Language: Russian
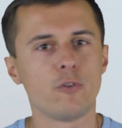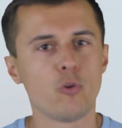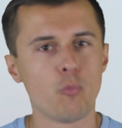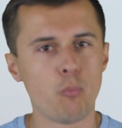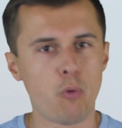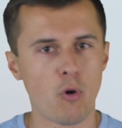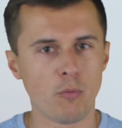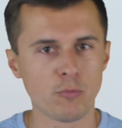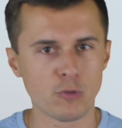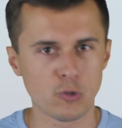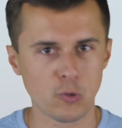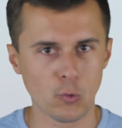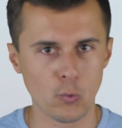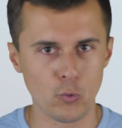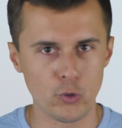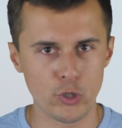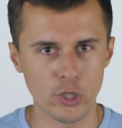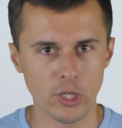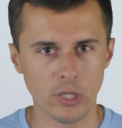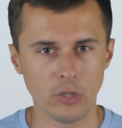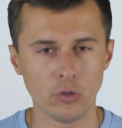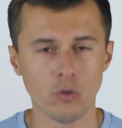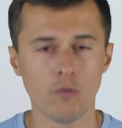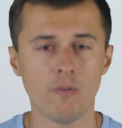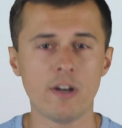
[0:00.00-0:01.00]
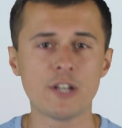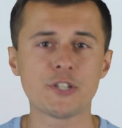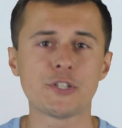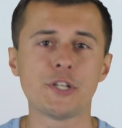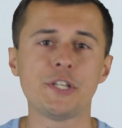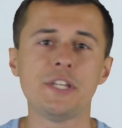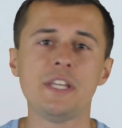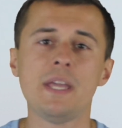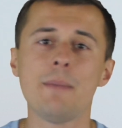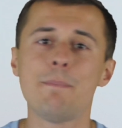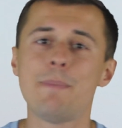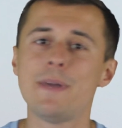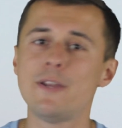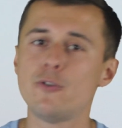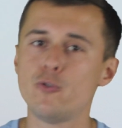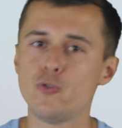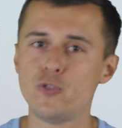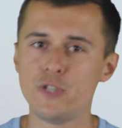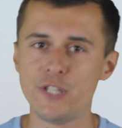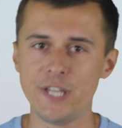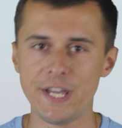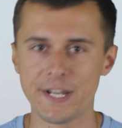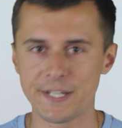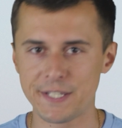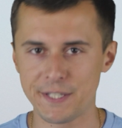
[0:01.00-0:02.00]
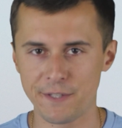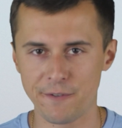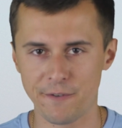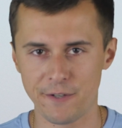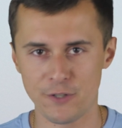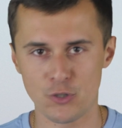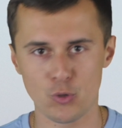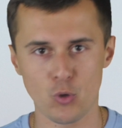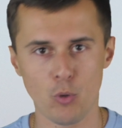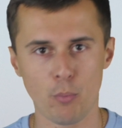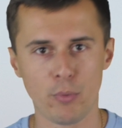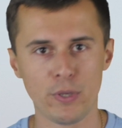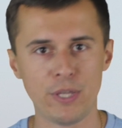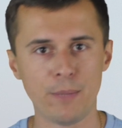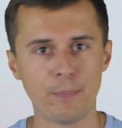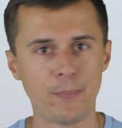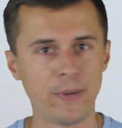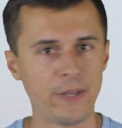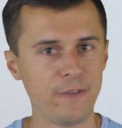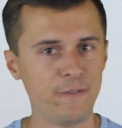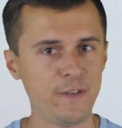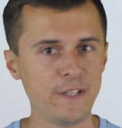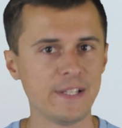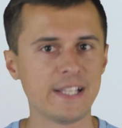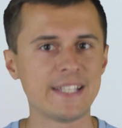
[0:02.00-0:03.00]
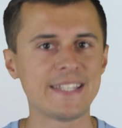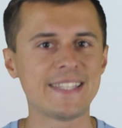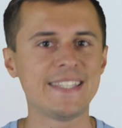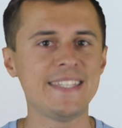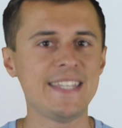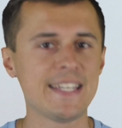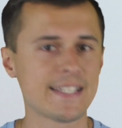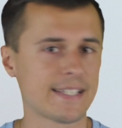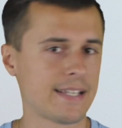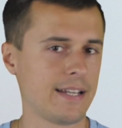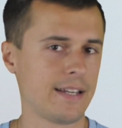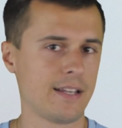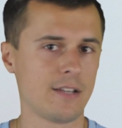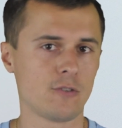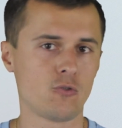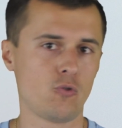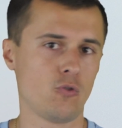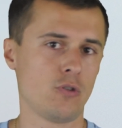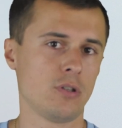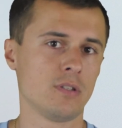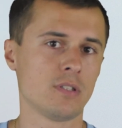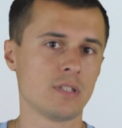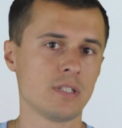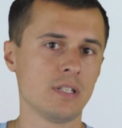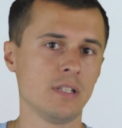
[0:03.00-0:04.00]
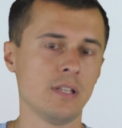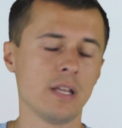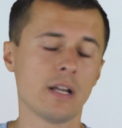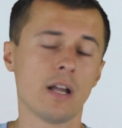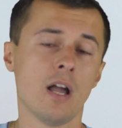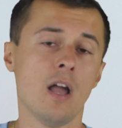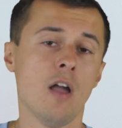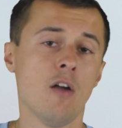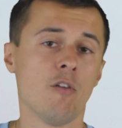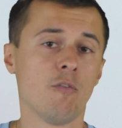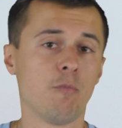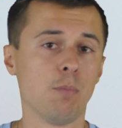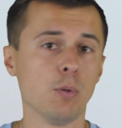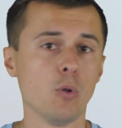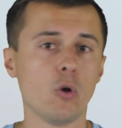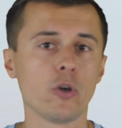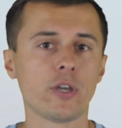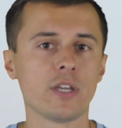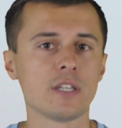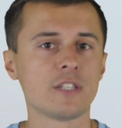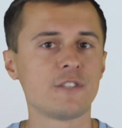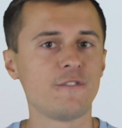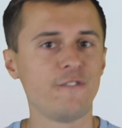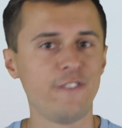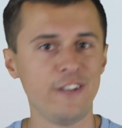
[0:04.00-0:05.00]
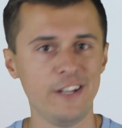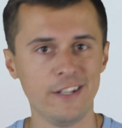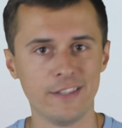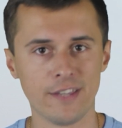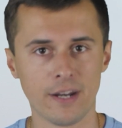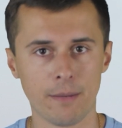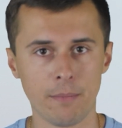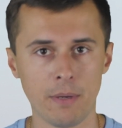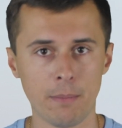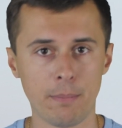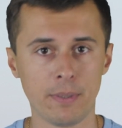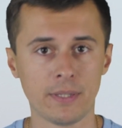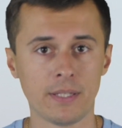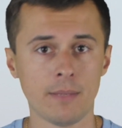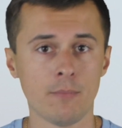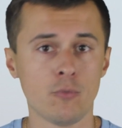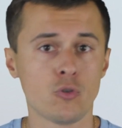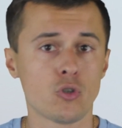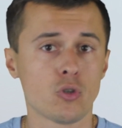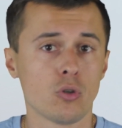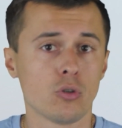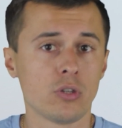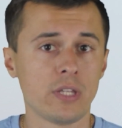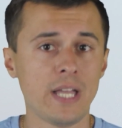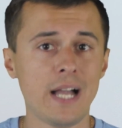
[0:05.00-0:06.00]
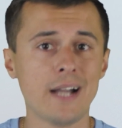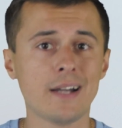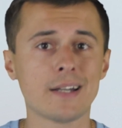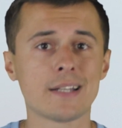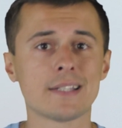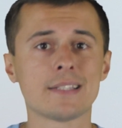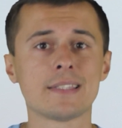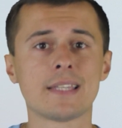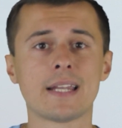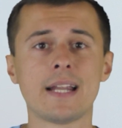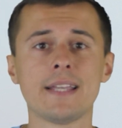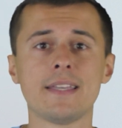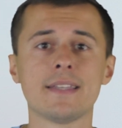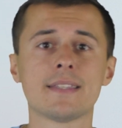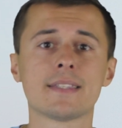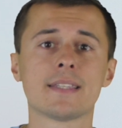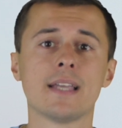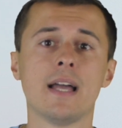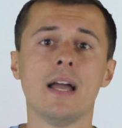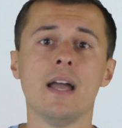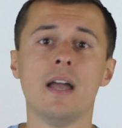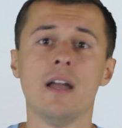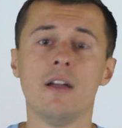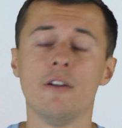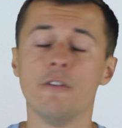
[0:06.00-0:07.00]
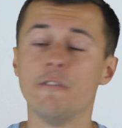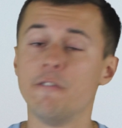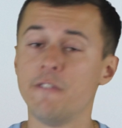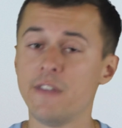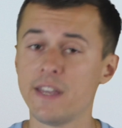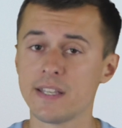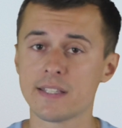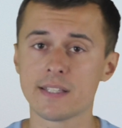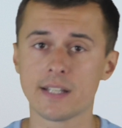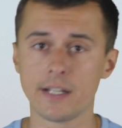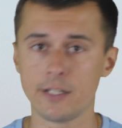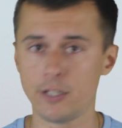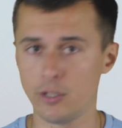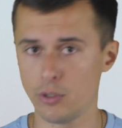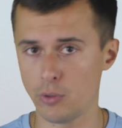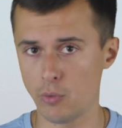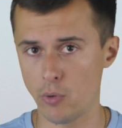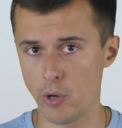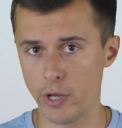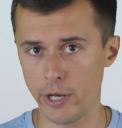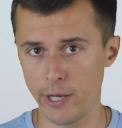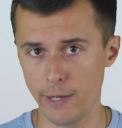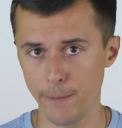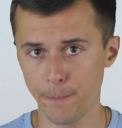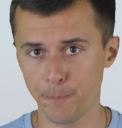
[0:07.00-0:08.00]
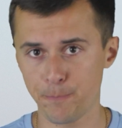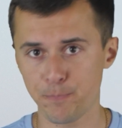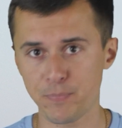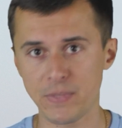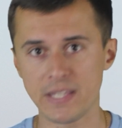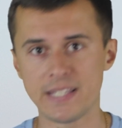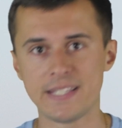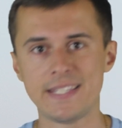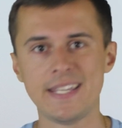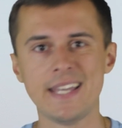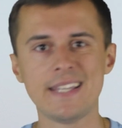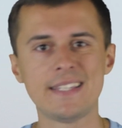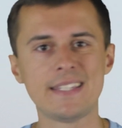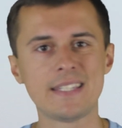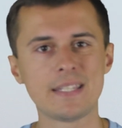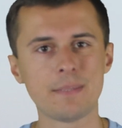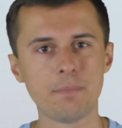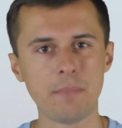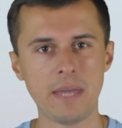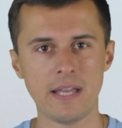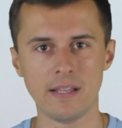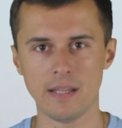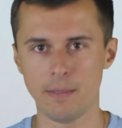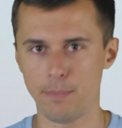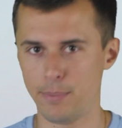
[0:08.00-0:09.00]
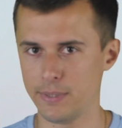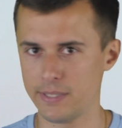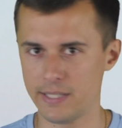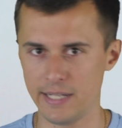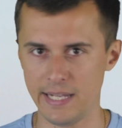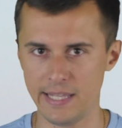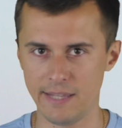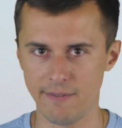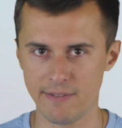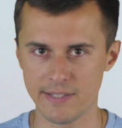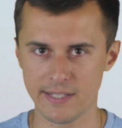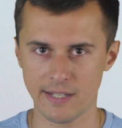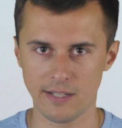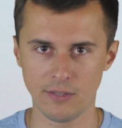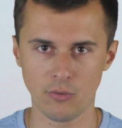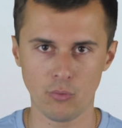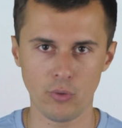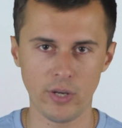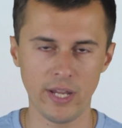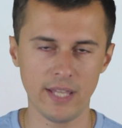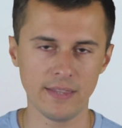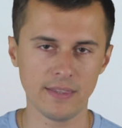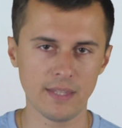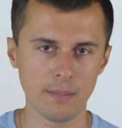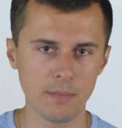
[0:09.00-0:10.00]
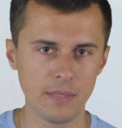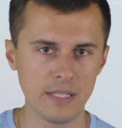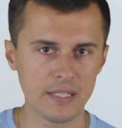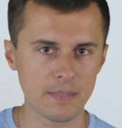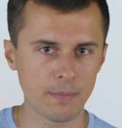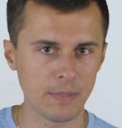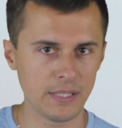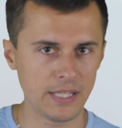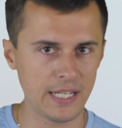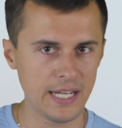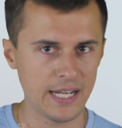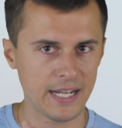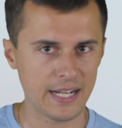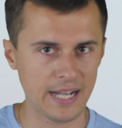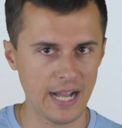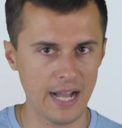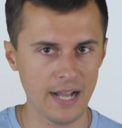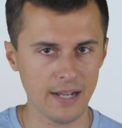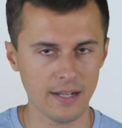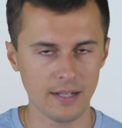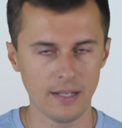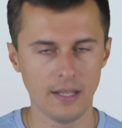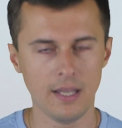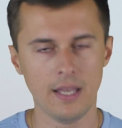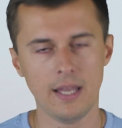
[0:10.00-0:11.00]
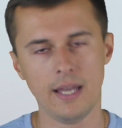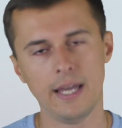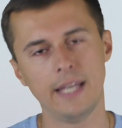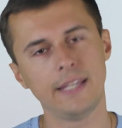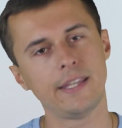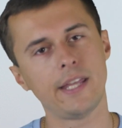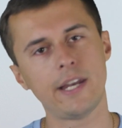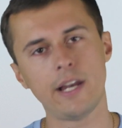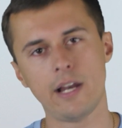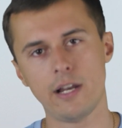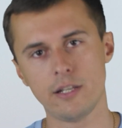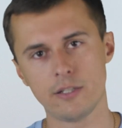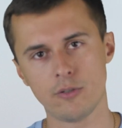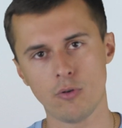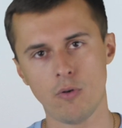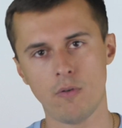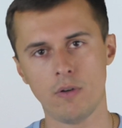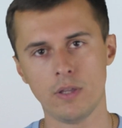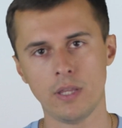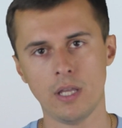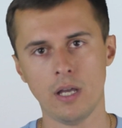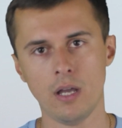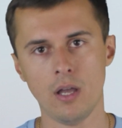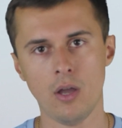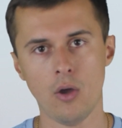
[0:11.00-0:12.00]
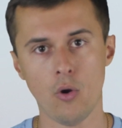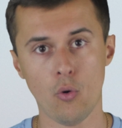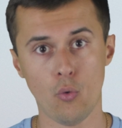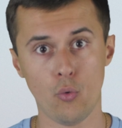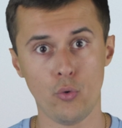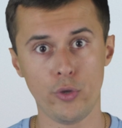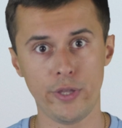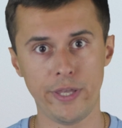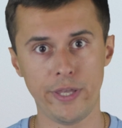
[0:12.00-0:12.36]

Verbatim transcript: любом случае, но важно не переусердствовать, чтобы не появилось несколько сотен ссылок в блоке с фильтрами, потому что так растратится вес категорий. Здесь смело подглядывай за конкурентами и смотри, как это реализовано у